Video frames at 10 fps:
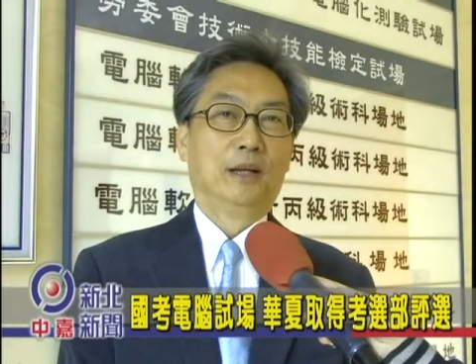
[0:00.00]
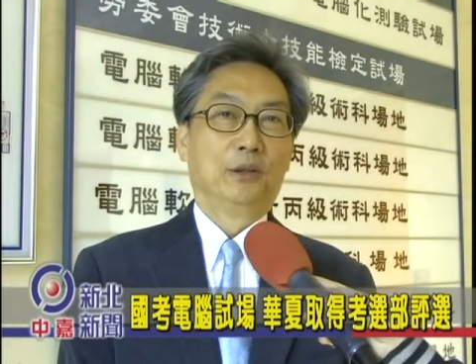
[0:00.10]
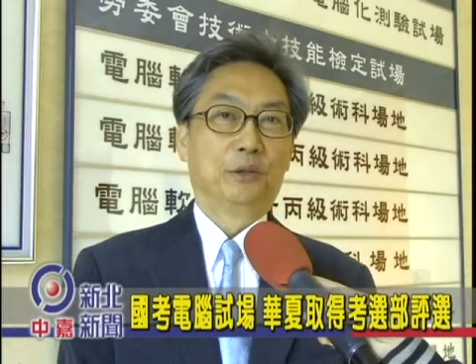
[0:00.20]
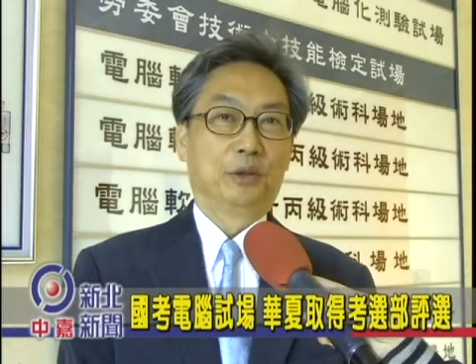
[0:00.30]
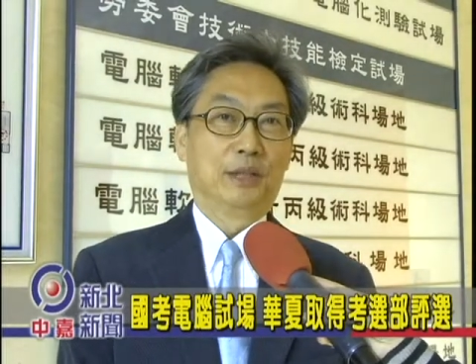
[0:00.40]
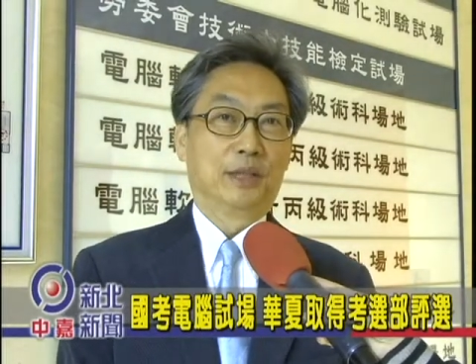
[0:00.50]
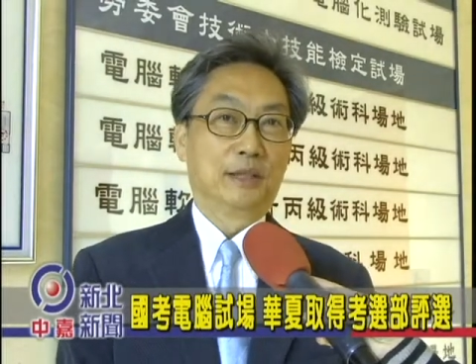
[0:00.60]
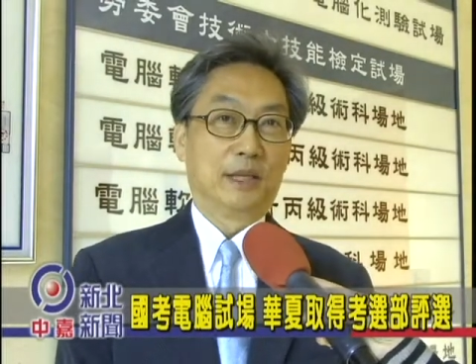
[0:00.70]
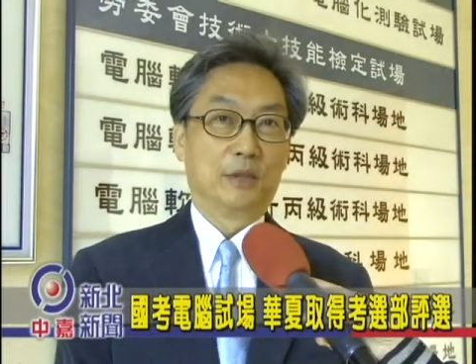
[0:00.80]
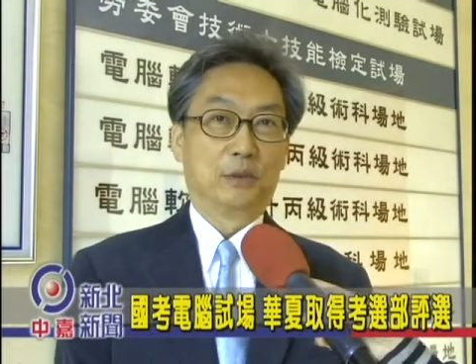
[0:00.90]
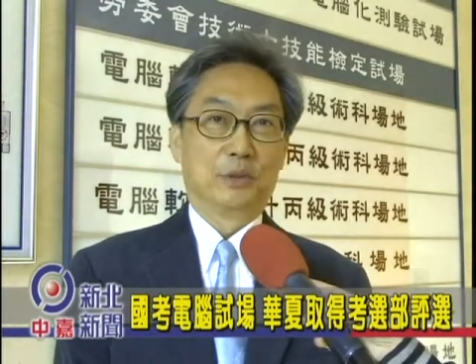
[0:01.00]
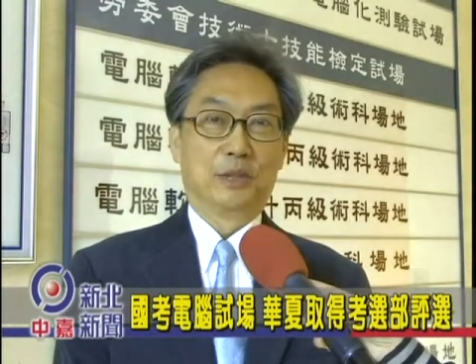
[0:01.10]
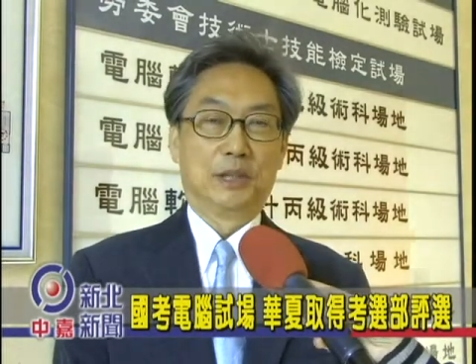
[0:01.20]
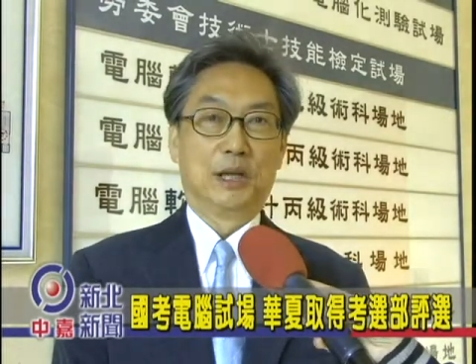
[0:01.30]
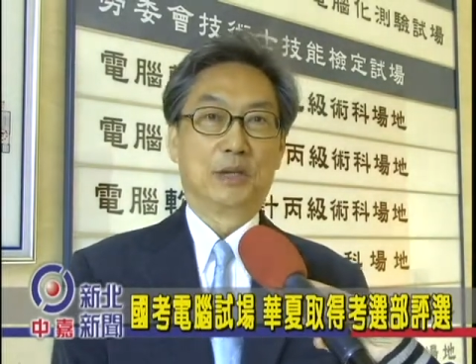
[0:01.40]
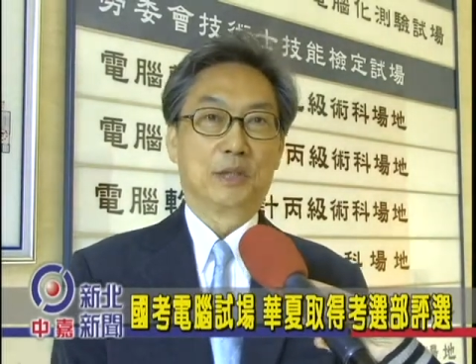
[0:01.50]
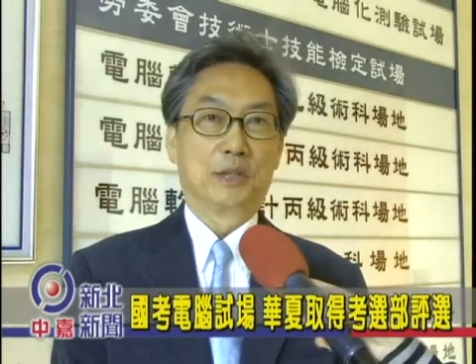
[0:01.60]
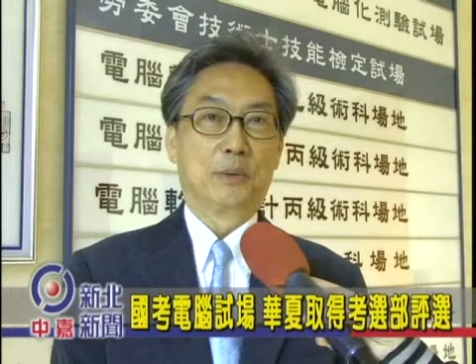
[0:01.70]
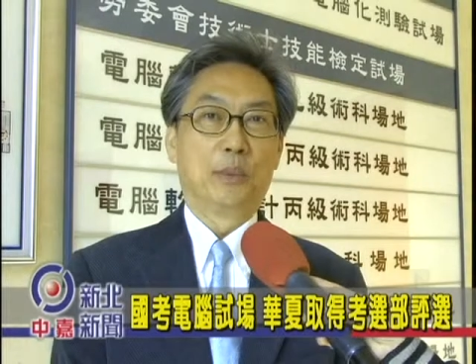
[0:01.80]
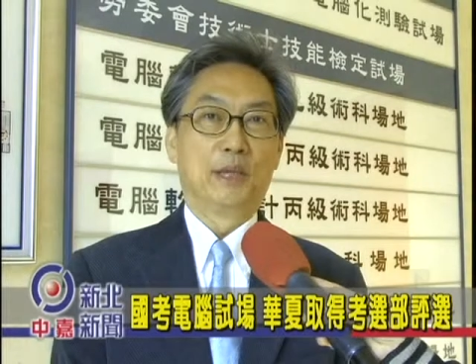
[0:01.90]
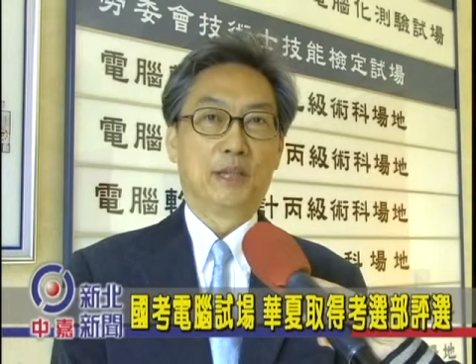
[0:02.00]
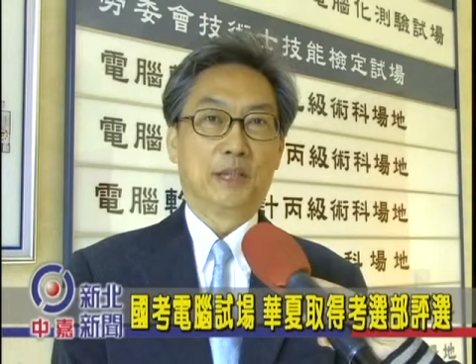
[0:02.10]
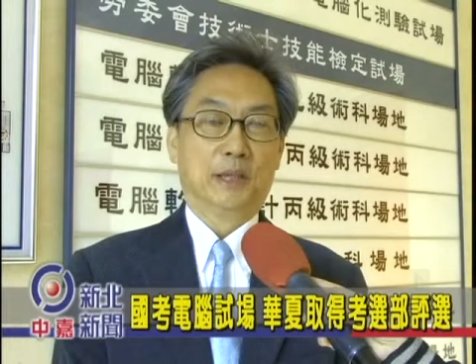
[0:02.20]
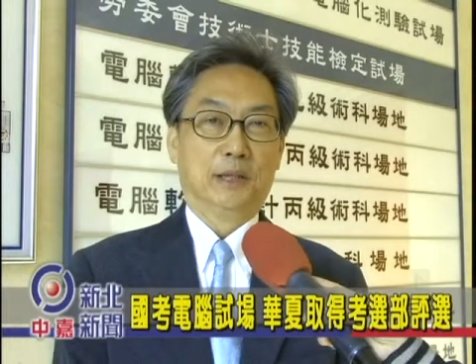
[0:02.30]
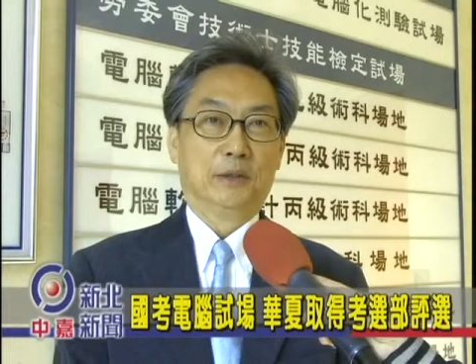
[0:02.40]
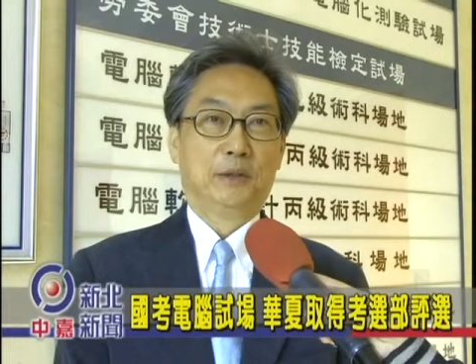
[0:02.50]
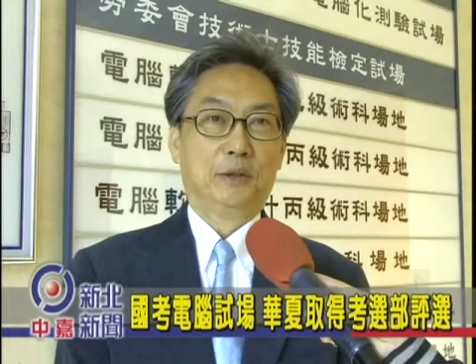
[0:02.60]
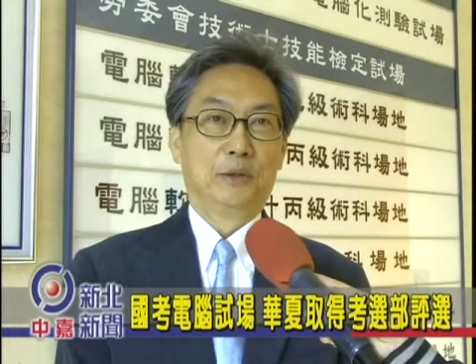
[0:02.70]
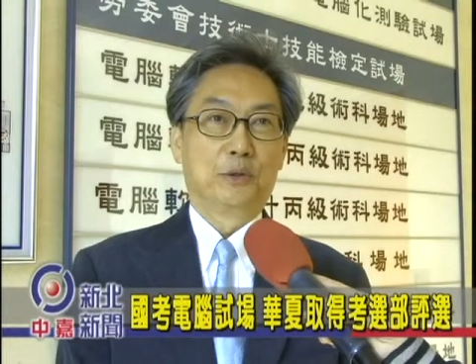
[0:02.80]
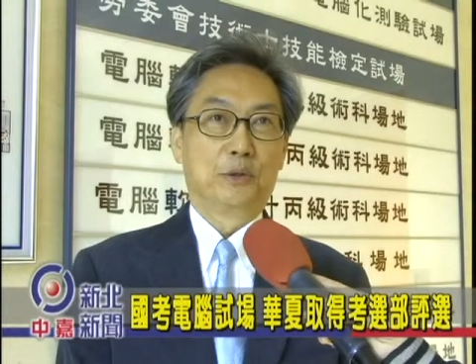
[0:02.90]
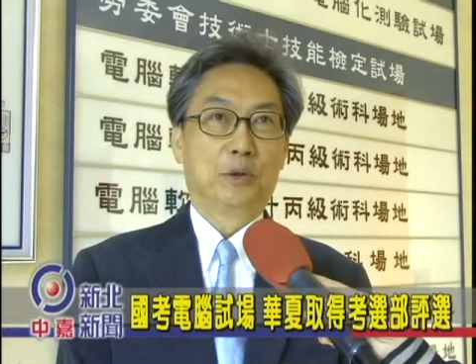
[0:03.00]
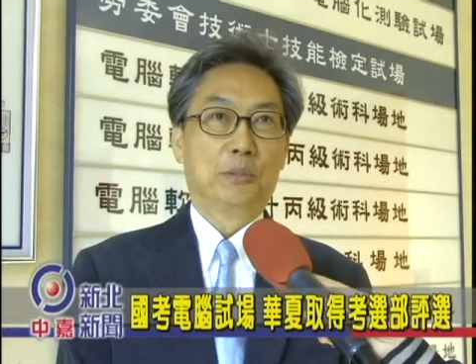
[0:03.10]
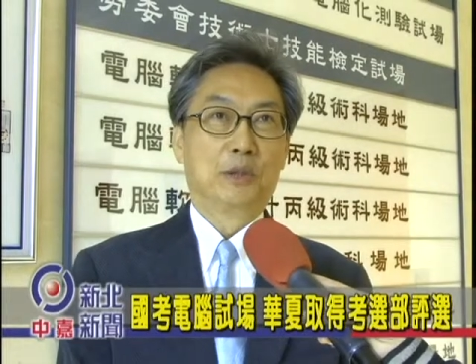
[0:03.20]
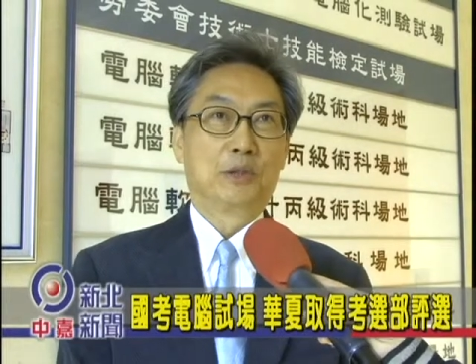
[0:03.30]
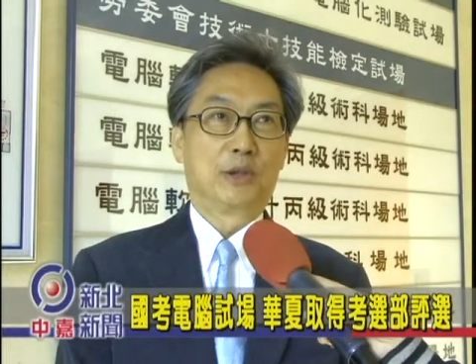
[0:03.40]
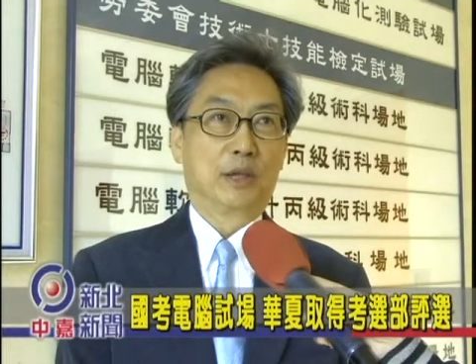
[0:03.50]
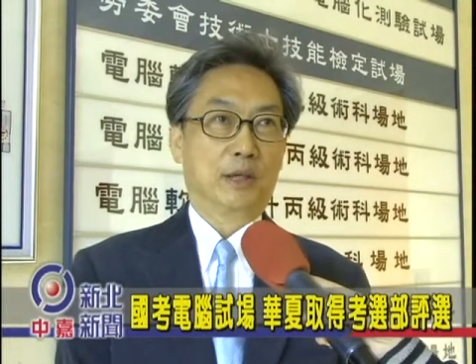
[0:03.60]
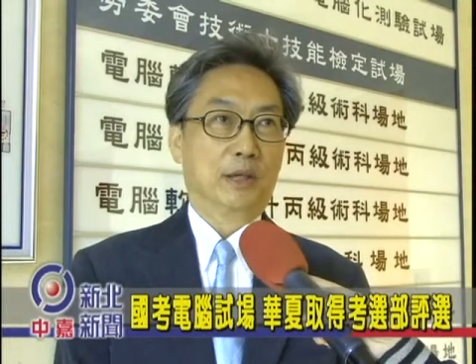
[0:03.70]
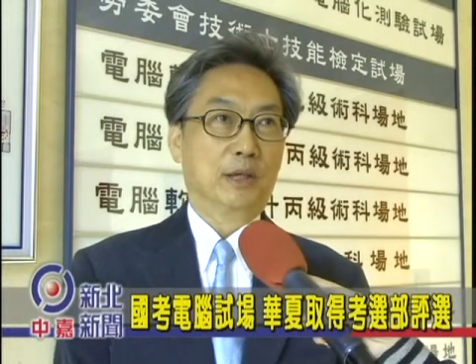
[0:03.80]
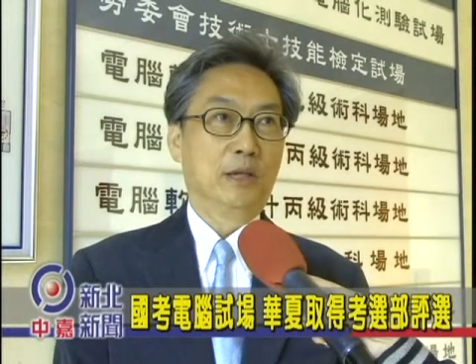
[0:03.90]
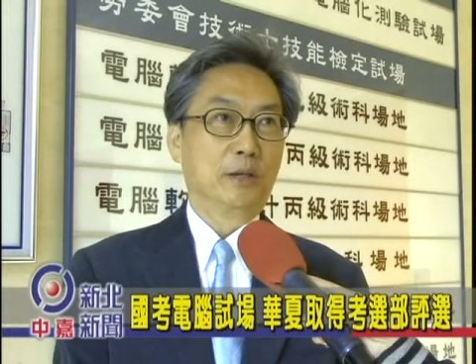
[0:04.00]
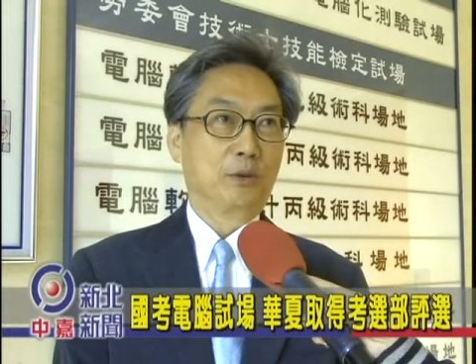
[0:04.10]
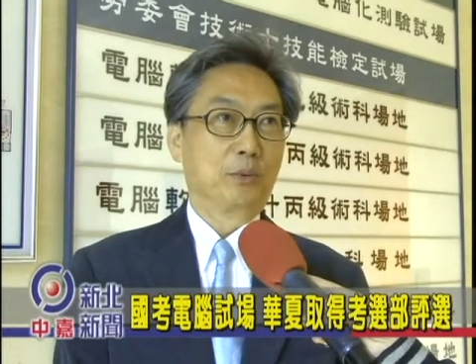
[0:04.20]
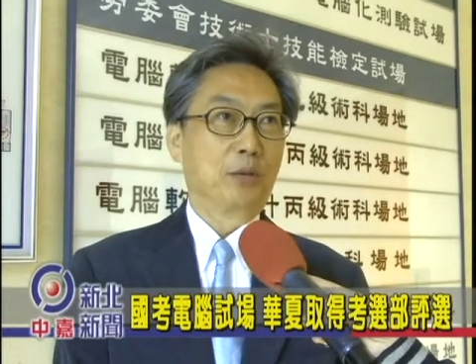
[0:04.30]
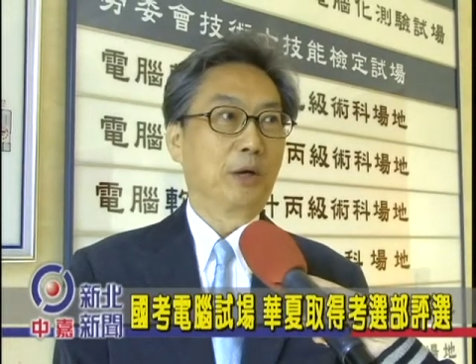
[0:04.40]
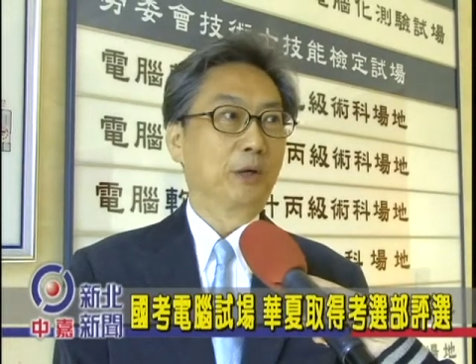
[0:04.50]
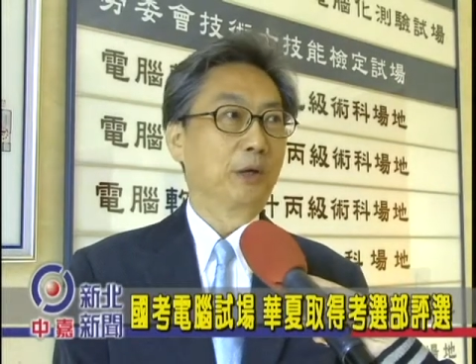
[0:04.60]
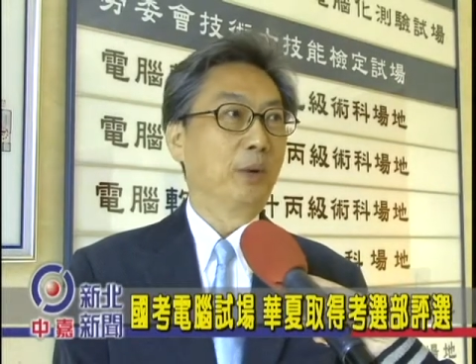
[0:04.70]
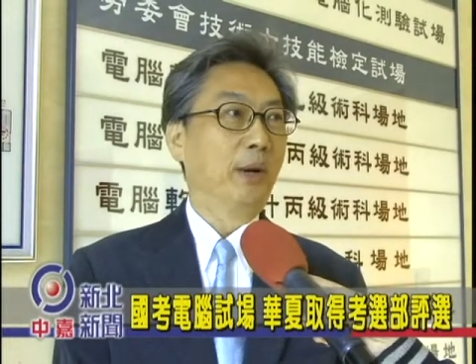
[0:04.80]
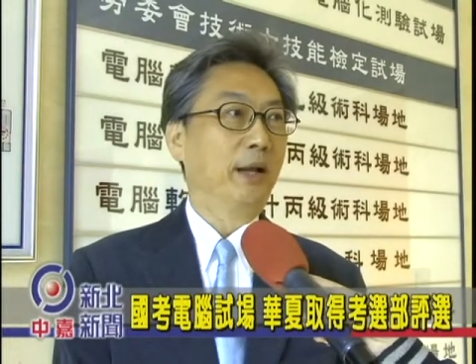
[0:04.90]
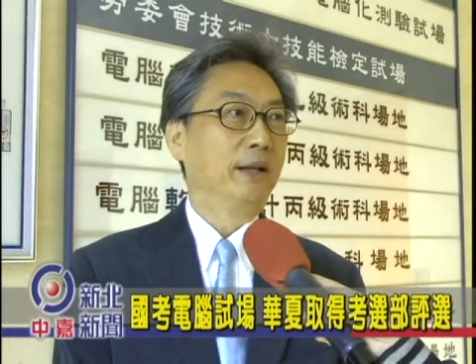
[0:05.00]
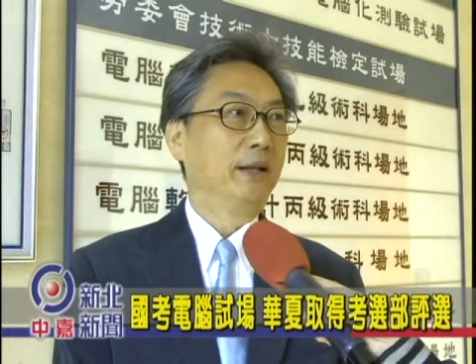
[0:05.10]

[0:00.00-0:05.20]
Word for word: 所以刚才所提到的这个问题啊，就是我们整合很重要的一环，